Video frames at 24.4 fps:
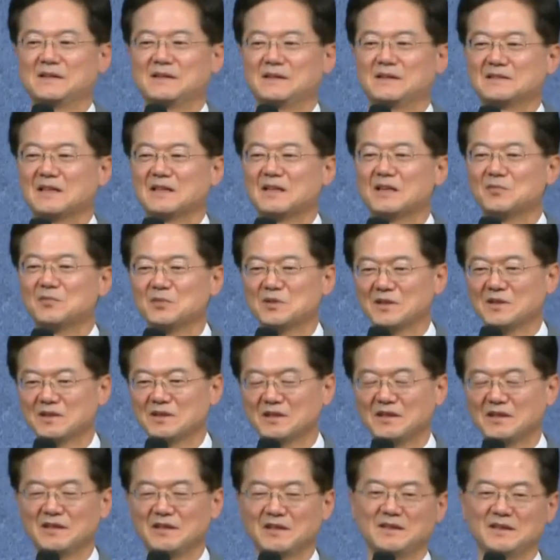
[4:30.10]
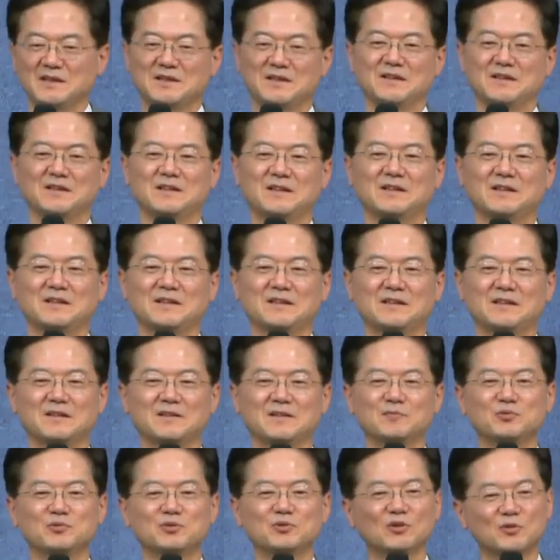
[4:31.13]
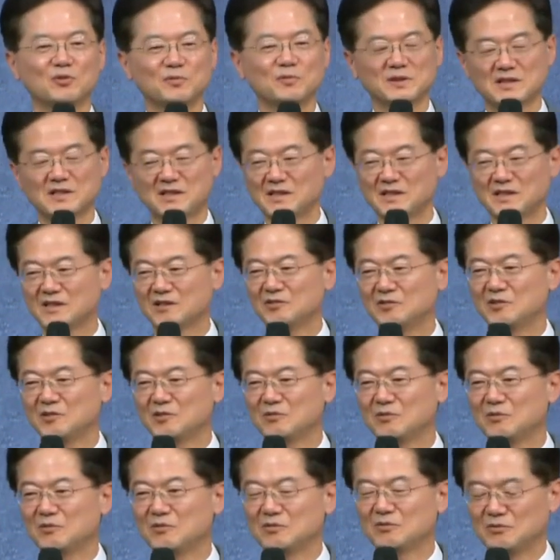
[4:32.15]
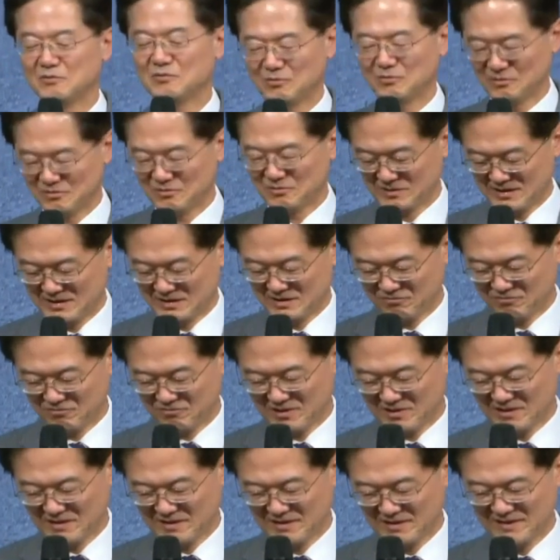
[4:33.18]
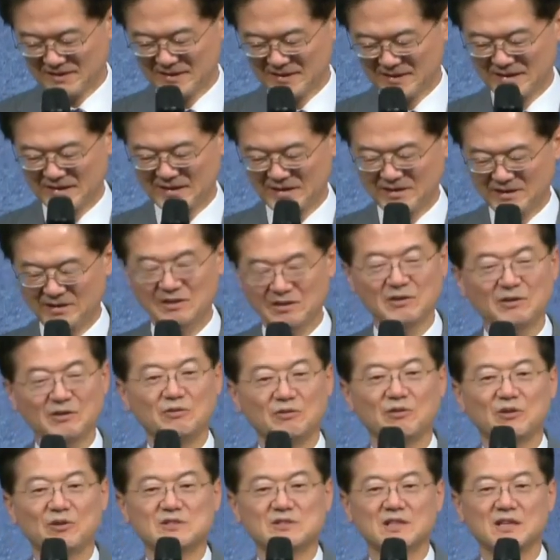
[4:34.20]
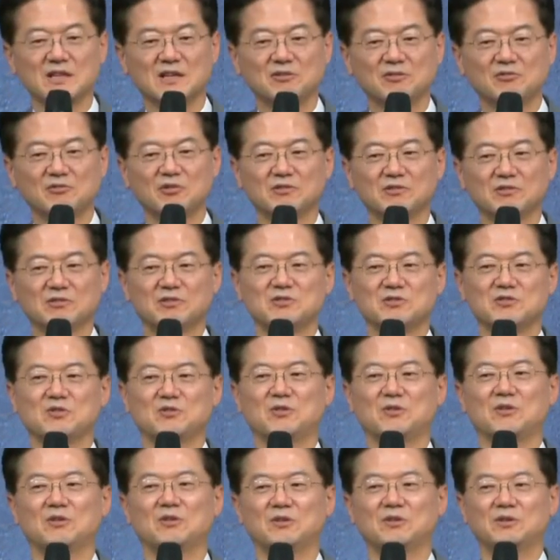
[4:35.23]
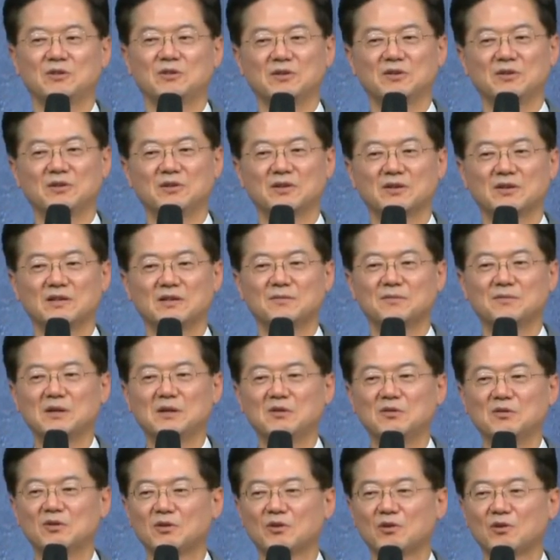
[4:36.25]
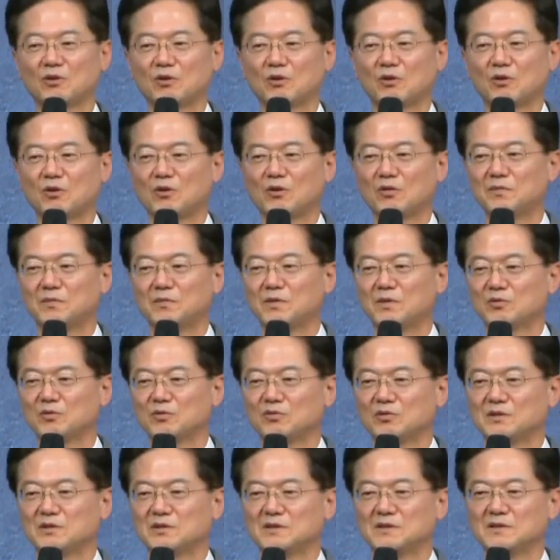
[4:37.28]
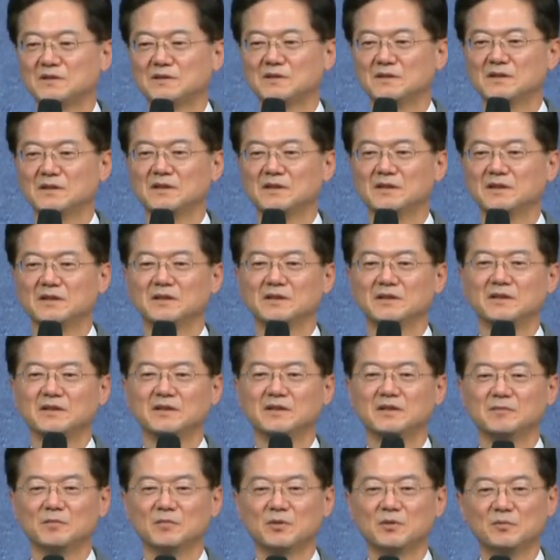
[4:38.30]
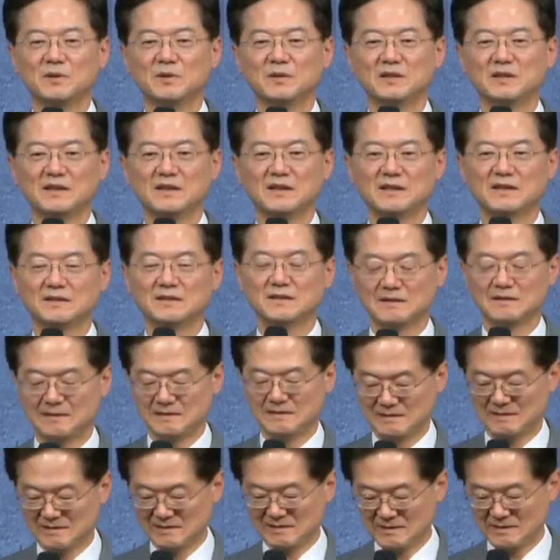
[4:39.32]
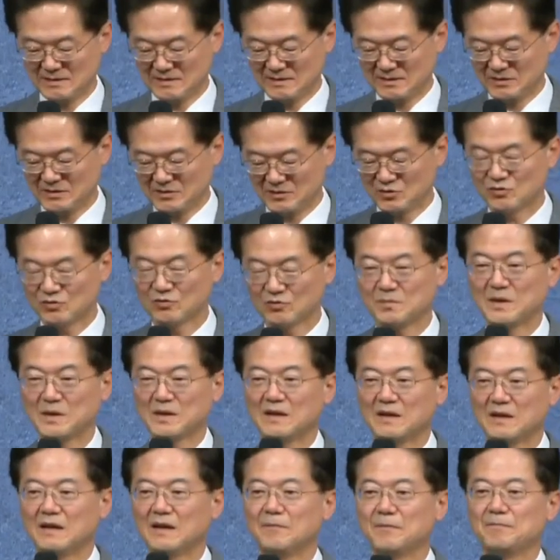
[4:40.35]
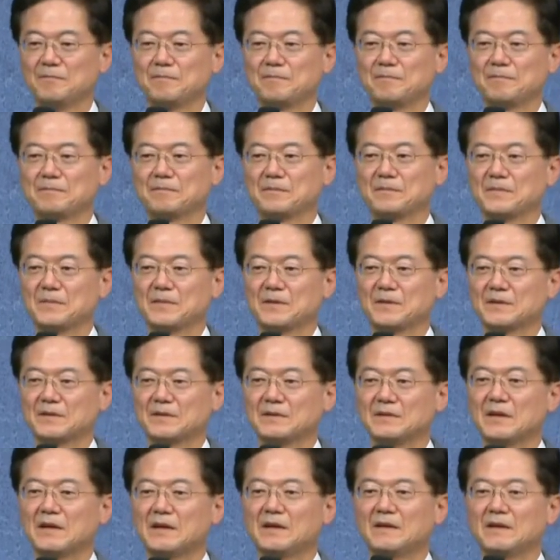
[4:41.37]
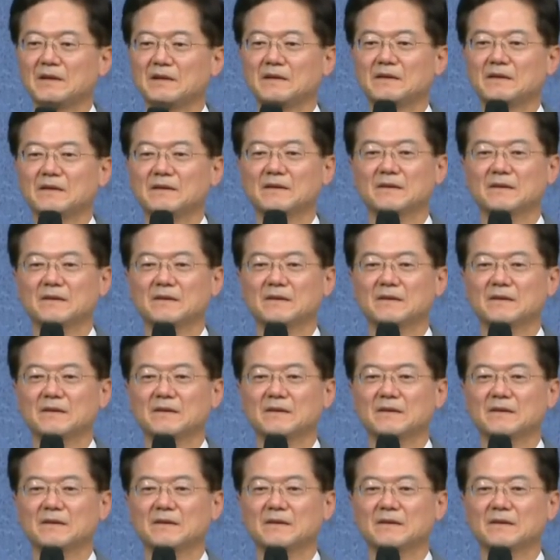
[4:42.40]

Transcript: 사람들에게 부러움의 대상이 되고 또 인구의 회자 되는 거죠. 그야말로 쾌르퍼 쿨트, 예, 몸에 대한 숭배가. 근데